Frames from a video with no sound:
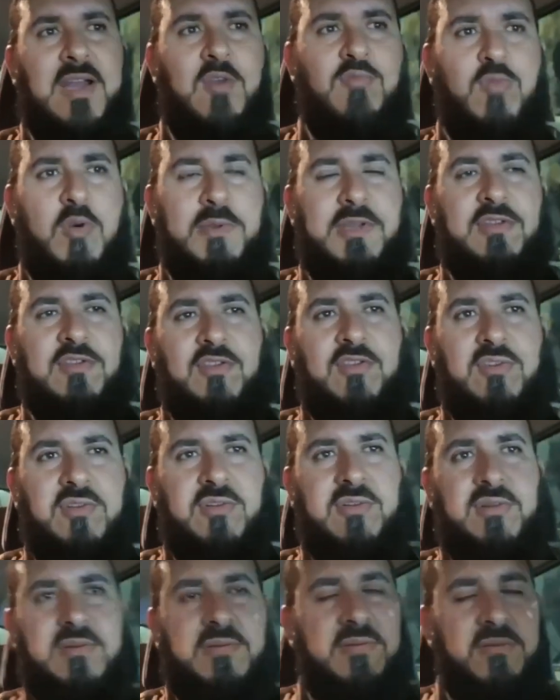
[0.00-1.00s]
a un
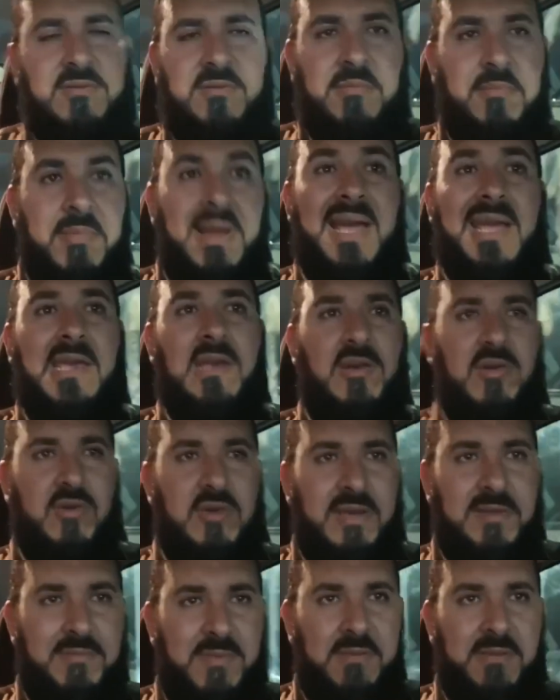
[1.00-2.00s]
momento
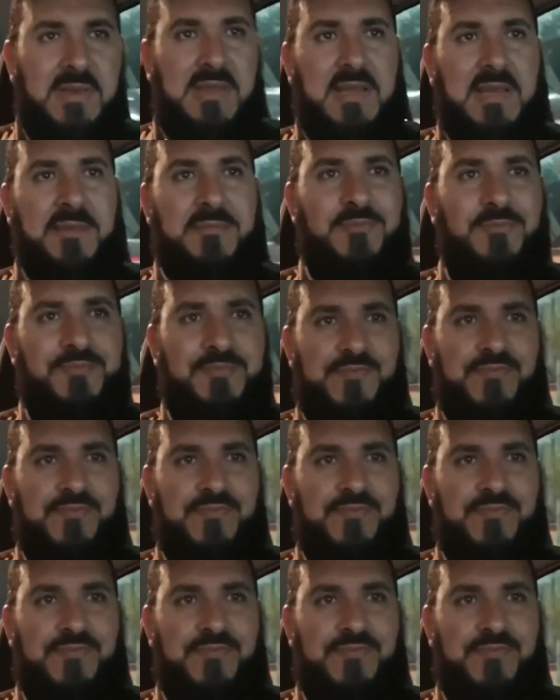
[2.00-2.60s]
mágico en mi vida.